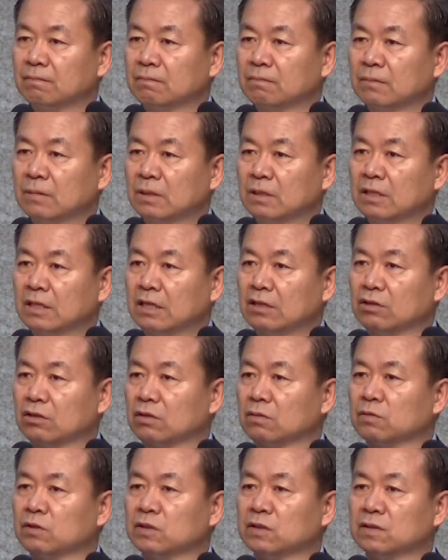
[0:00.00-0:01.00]
그러니까
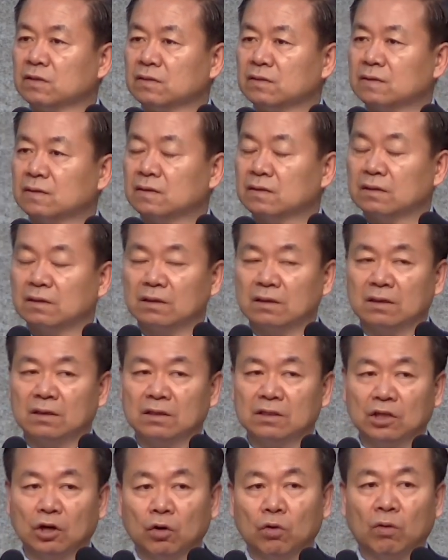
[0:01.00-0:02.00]
여러분
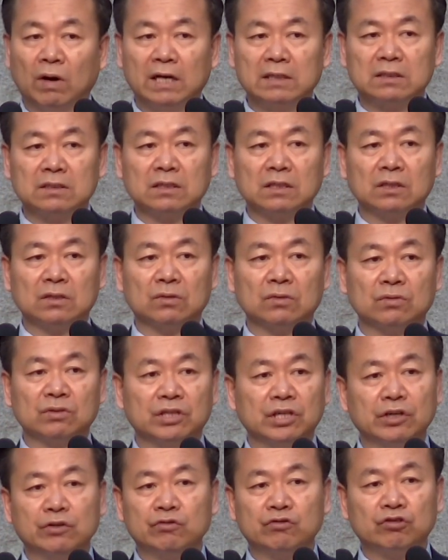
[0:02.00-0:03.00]
여호와 증인도
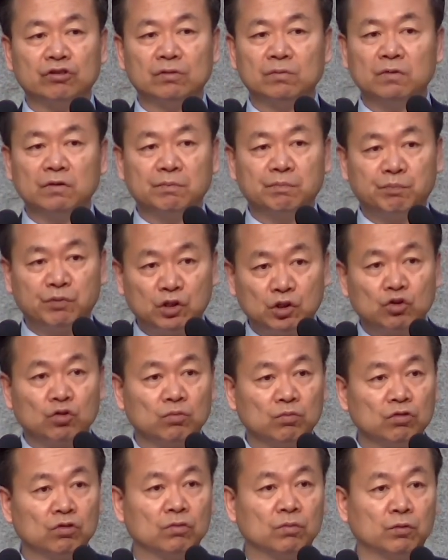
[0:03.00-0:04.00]
예수님을
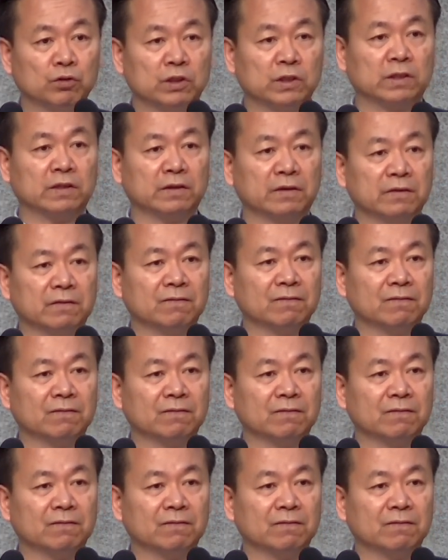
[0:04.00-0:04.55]
피조물로 보잖아요.